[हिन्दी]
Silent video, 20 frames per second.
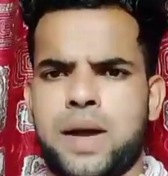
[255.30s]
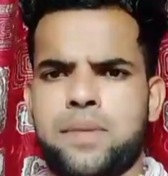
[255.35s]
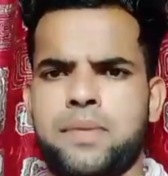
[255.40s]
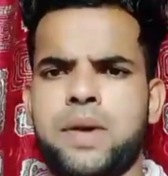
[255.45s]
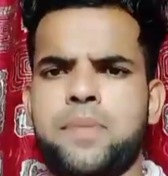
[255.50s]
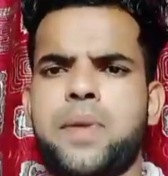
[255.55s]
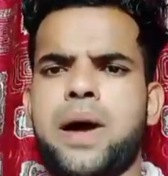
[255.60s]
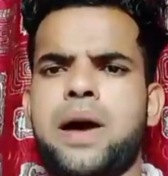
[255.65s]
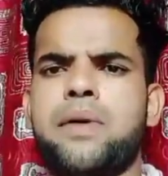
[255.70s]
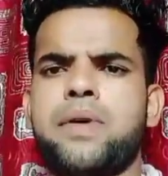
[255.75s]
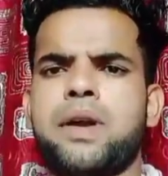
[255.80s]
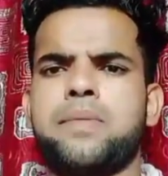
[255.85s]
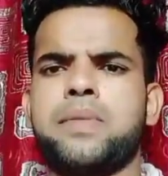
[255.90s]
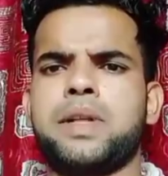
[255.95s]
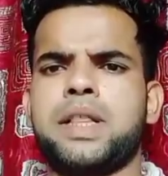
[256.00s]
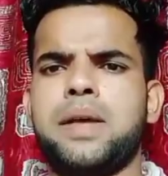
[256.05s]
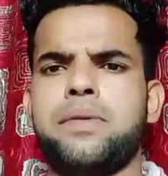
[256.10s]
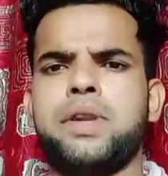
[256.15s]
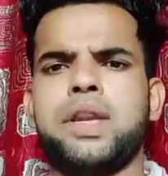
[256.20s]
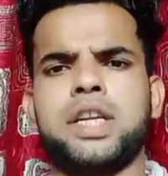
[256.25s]
हमें पावर
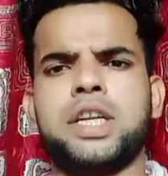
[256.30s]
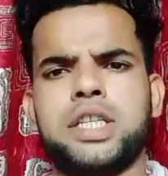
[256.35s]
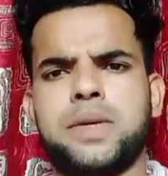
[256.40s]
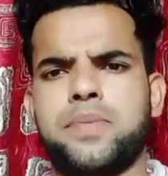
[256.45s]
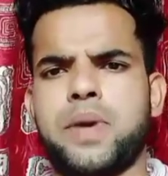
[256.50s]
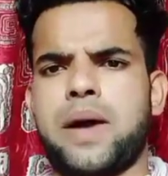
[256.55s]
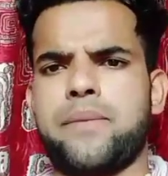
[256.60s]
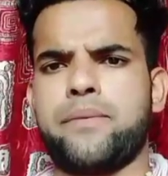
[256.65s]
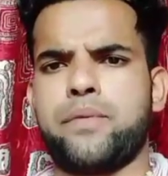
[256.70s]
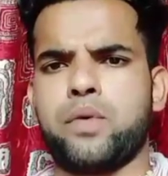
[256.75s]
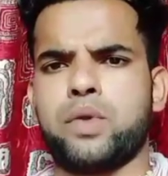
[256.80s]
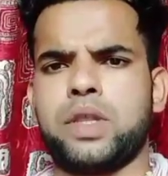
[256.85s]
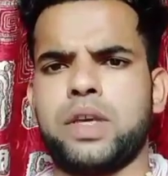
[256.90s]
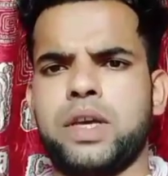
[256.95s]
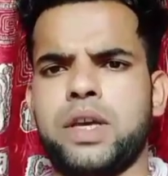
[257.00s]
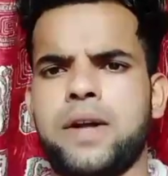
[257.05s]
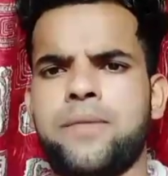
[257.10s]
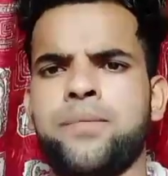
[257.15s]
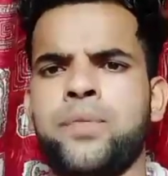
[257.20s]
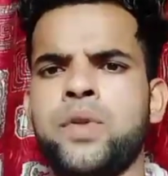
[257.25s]
मतलब एनर्जी प्राप्त
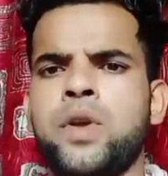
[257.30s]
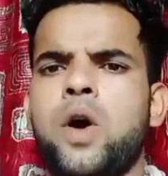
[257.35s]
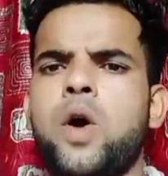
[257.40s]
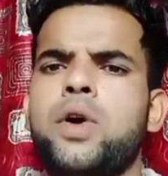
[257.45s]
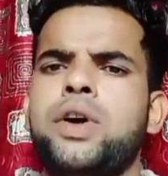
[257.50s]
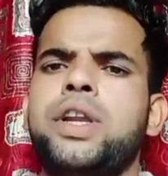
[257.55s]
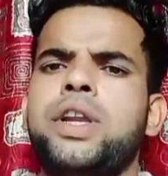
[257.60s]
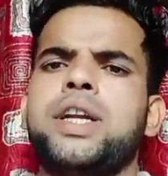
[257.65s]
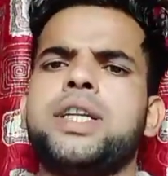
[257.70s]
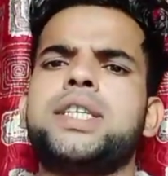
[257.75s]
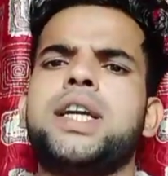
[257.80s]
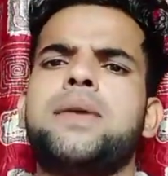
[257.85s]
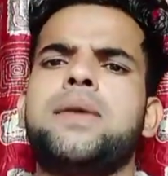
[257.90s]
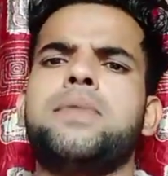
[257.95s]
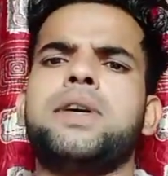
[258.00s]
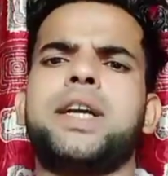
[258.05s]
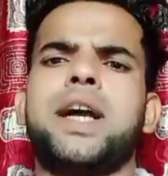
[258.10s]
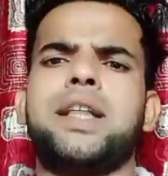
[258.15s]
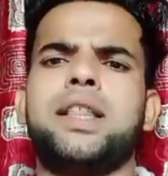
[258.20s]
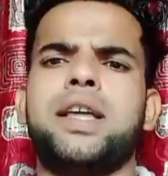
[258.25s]
होती है और एनर्जी
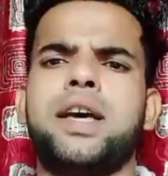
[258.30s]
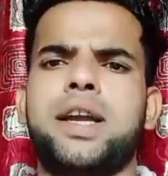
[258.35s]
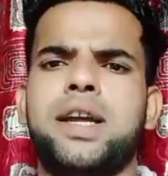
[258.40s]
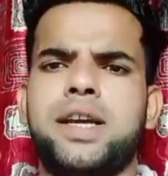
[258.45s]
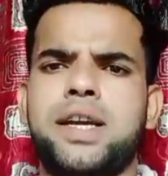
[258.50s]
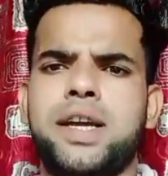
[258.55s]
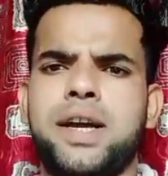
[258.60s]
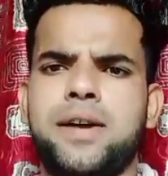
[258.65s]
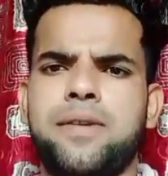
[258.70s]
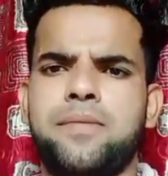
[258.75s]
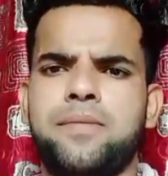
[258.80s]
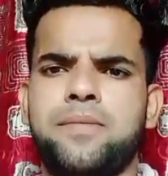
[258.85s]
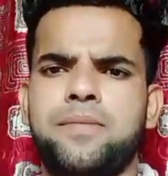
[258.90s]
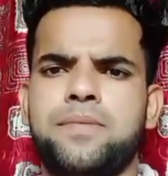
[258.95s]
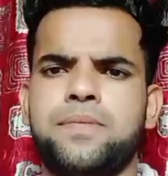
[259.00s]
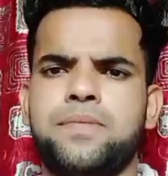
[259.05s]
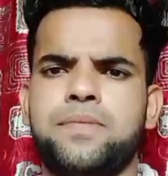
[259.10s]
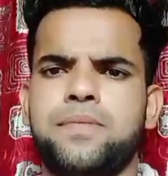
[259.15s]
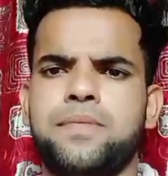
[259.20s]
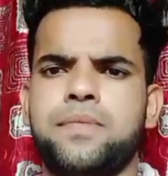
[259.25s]
हमें क्या दे रही है
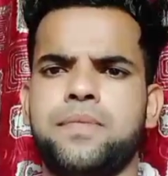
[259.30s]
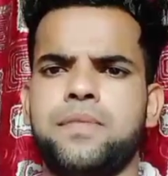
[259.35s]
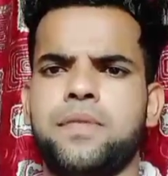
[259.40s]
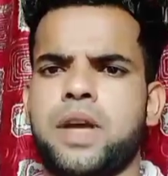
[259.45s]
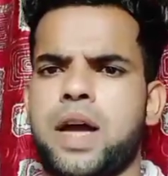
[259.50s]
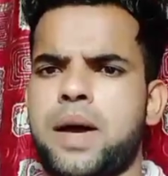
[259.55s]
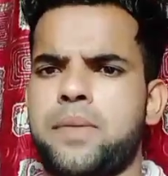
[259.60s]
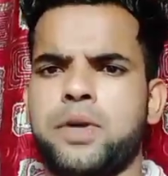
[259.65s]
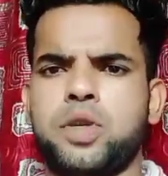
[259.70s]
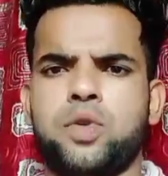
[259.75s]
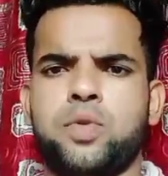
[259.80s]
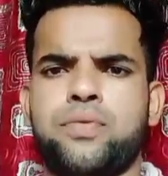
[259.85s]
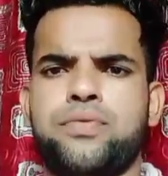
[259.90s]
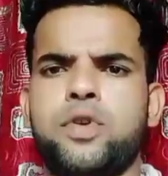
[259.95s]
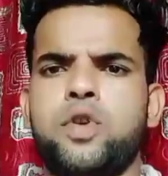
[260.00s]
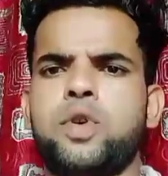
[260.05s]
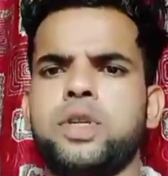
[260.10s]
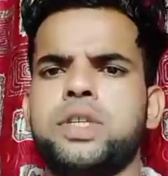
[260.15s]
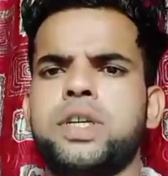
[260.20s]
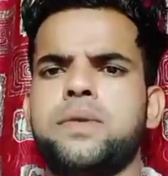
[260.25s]
हमें जो
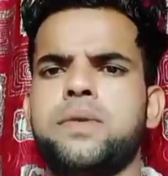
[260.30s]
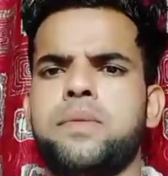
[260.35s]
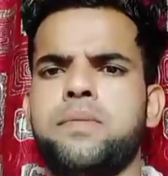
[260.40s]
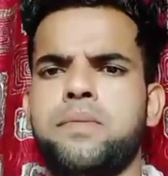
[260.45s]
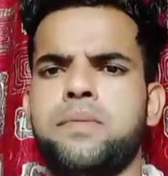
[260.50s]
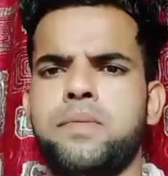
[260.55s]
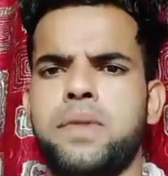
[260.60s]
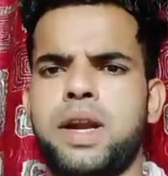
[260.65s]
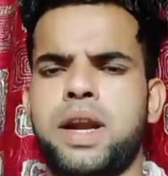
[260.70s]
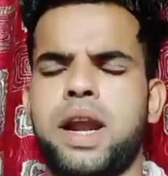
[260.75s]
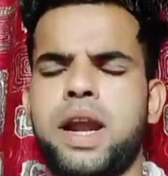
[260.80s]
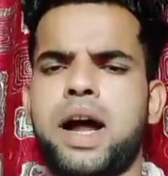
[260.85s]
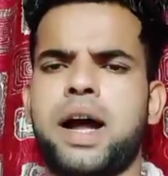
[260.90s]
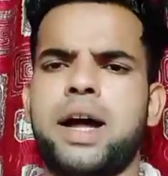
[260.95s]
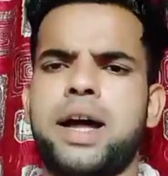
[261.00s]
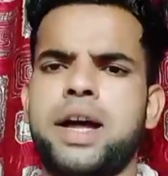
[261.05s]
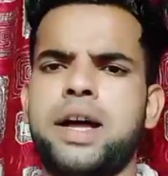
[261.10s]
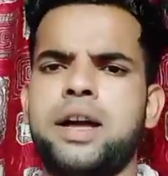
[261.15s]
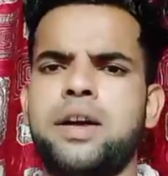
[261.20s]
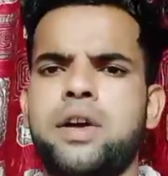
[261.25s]
फ्लूड जब मिल
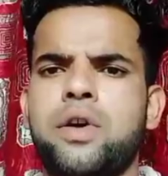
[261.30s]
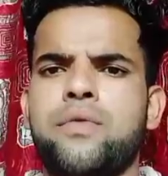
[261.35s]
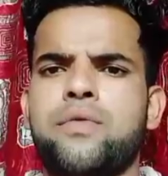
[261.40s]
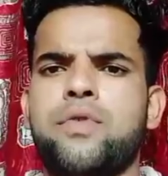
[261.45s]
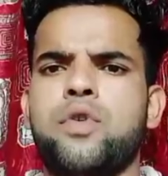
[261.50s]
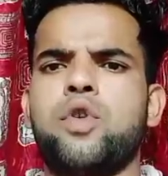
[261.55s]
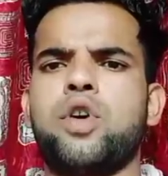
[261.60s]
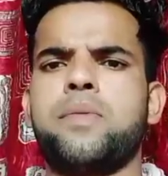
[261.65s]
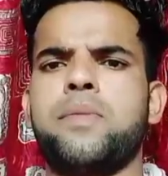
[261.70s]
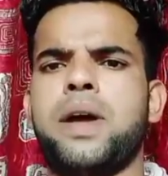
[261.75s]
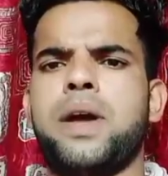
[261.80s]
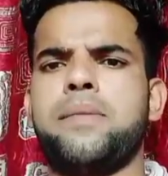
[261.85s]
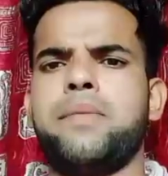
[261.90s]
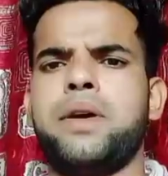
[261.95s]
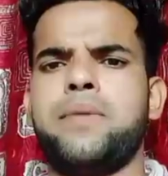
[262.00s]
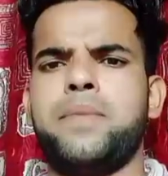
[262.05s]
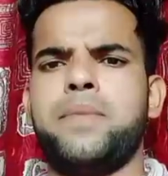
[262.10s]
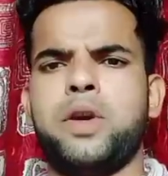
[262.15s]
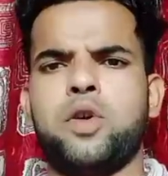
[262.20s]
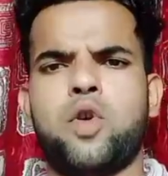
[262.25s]
रहा है फ्लूड में
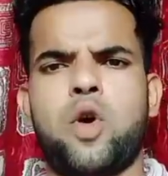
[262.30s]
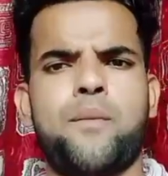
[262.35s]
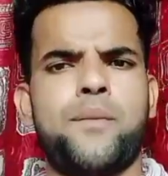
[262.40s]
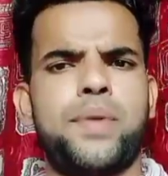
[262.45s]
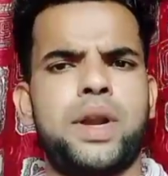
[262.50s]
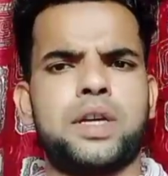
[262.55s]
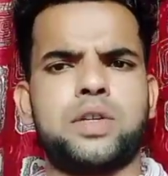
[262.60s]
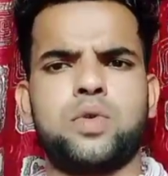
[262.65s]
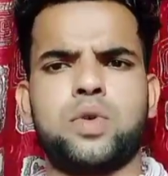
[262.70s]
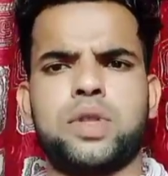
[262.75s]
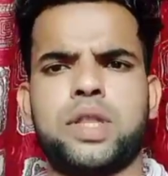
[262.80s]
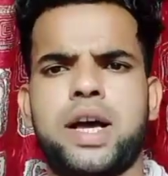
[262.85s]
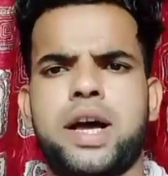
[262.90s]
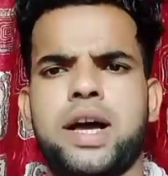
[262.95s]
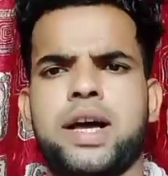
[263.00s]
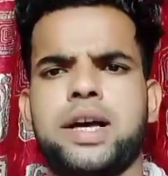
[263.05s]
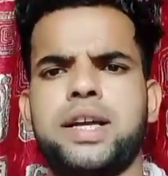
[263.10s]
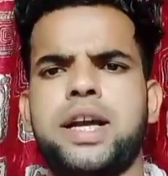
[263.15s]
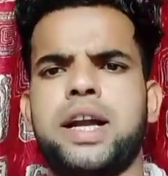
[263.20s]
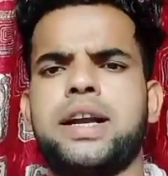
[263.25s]
हमें बी कॉम्प्लेक्स होता
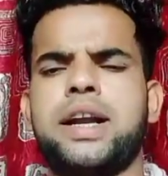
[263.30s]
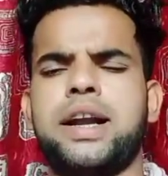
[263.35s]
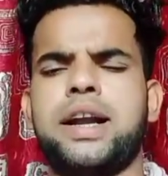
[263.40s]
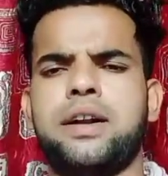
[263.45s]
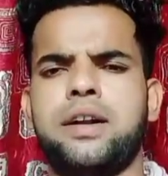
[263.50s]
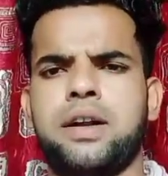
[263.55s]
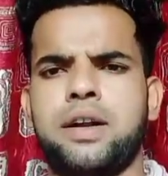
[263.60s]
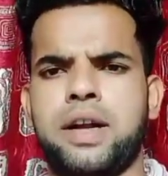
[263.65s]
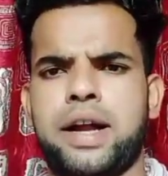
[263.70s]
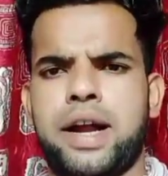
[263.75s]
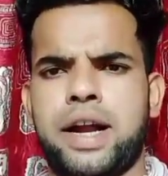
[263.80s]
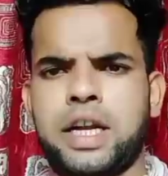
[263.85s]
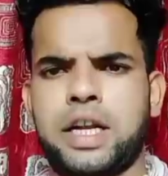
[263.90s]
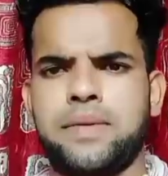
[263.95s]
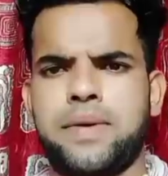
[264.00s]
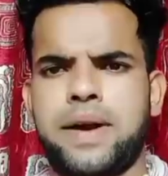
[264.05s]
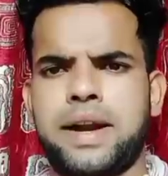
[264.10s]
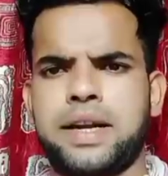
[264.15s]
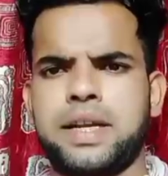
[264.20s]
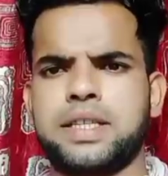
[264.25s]
है या
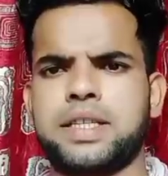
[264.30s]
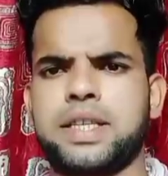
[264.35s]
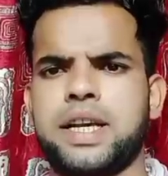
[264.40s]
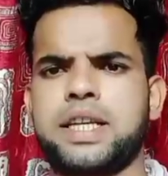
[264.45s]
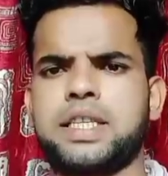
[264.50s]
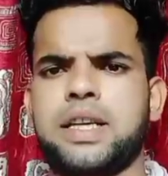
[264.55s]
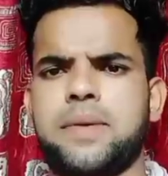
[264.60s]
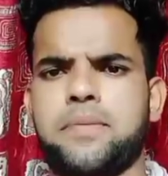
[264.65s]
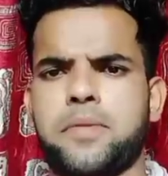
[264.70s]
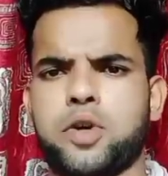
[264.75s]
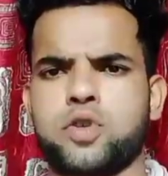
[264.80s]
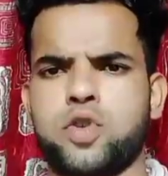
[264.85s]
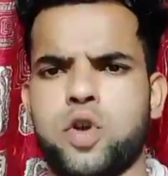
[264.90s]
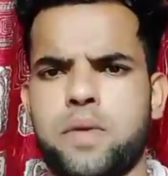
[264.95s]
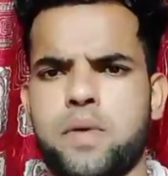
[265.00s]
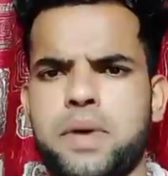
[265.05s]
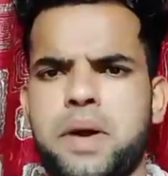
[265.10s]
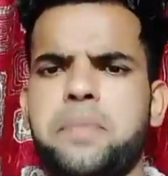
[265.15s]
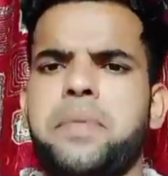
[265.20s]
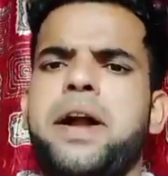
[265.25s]
एंटीबायोटिक्स है
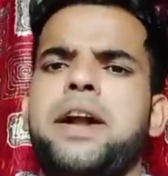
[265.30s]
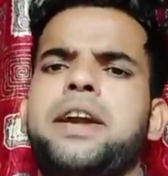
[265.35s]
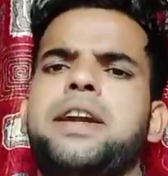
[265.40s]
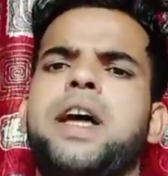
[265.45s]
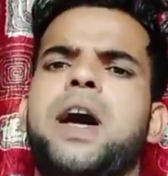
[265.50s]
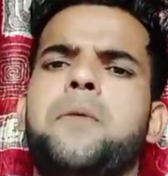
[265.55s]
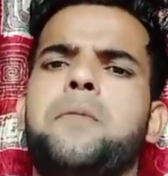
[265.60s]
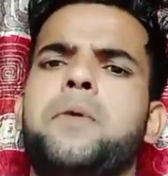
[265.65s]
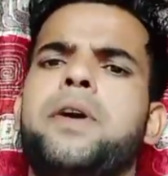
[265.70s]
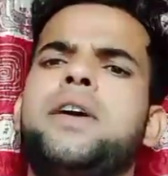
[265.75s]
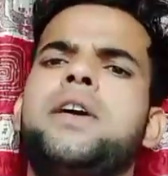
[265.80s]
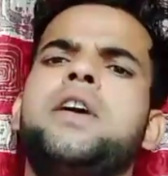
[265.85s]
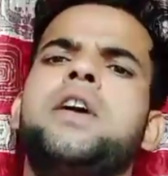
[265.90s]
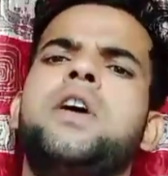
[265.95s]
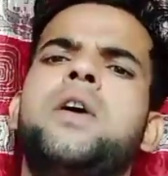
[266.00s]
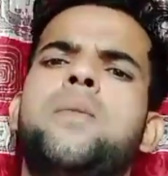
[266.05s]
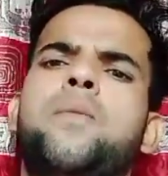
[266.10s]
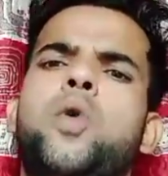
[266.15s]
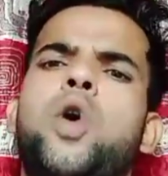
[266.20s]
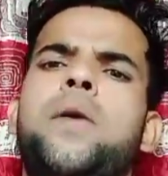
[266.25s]
सेपेक्जॉम है पेंटाप है
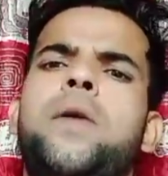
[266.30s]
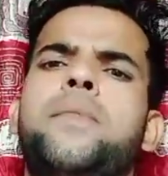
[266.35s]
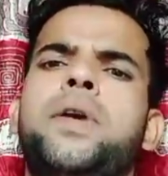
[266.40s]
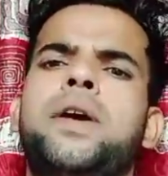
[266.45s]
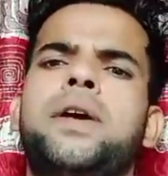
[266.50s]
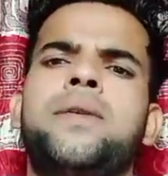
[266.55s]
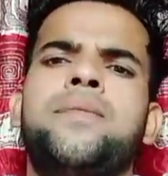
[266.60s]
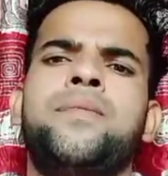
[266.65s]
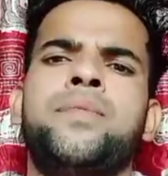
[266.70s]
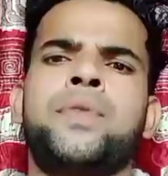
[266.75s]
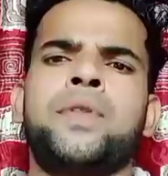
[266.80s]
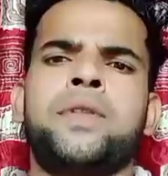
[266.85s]
वो हमें